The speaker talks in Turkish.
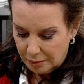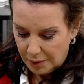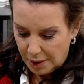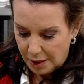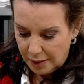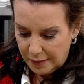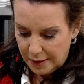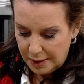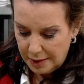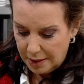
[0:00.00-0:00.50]

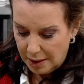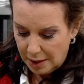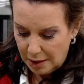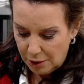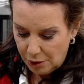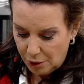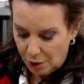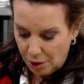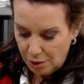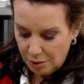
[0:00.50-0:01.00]
Evet
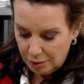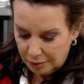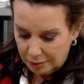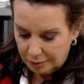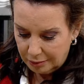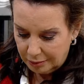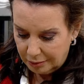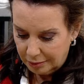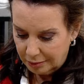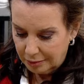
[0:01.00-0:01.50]
geliyor. Böyle
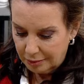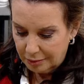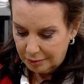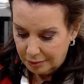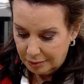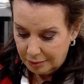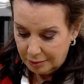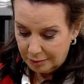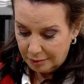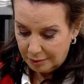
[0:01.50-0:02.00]

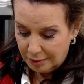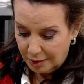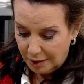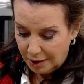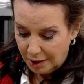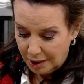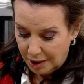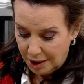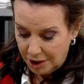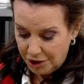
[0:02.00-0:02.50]
havucu,
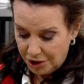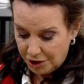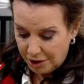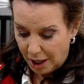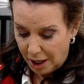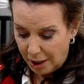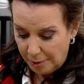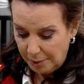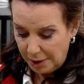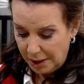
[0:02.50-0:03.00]
hiç Kere-
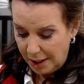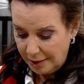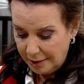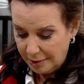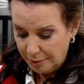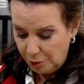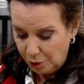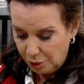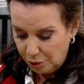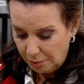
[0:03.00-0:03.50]
tahmin
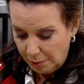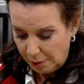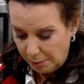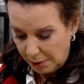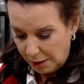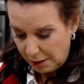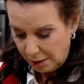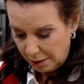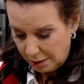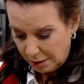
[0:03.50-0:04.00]
etmiyordum ama
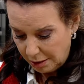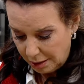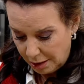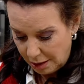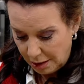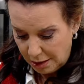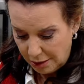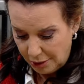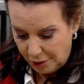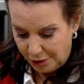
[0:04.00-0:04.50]
Kerevizi
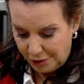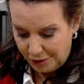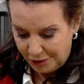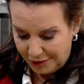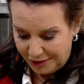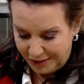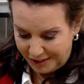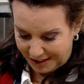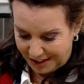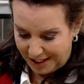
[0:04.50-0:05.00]
falan
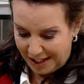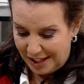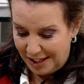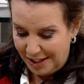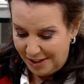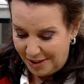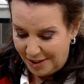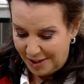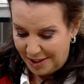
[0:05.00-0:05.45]
muazzam